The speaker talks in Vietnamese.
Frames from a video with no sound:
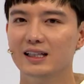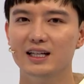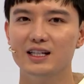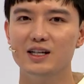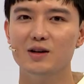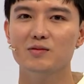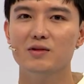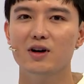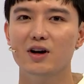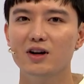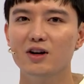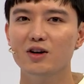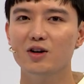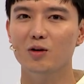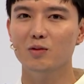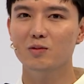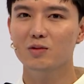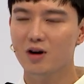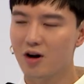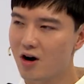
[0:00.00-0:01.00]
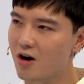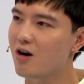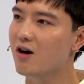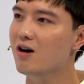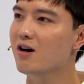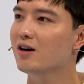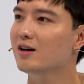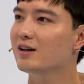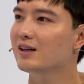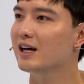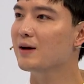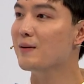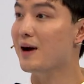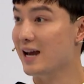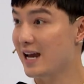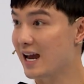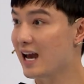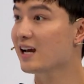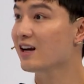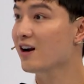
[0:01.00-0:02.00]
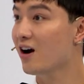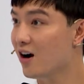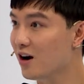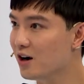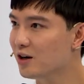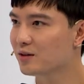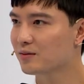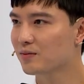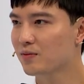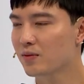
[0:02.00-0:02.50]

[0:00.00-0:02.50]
Thì trong đó nó cũng có cái bài hát đó.